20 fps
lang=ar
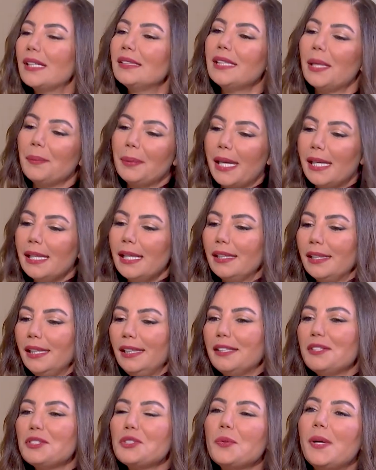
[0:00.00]
طب خلينا
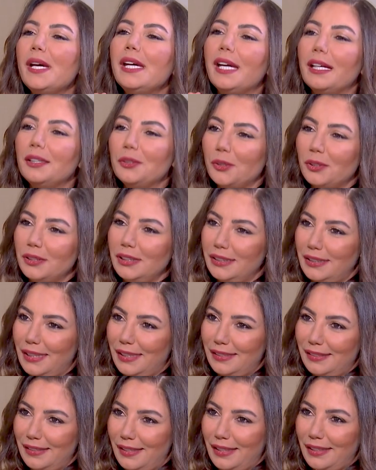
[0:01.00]
نحكي شوي عن
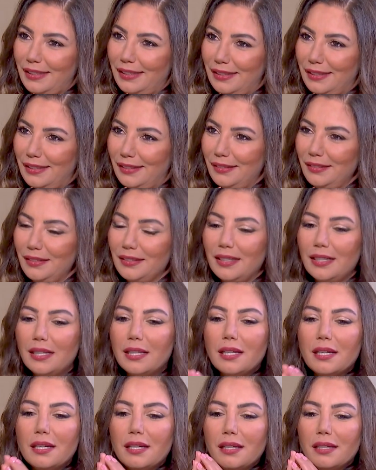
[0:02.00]
اغنيتك الاخيرة
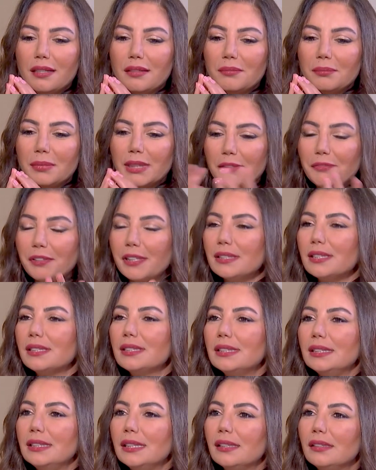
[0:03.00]
كيف
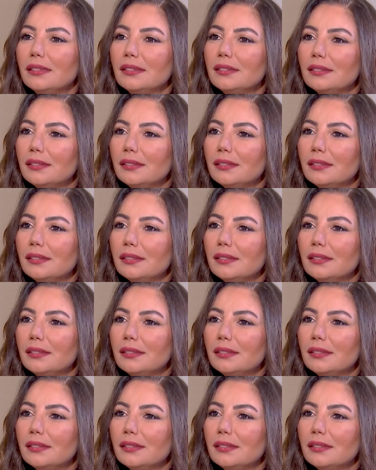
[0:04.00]
اخترتيها؟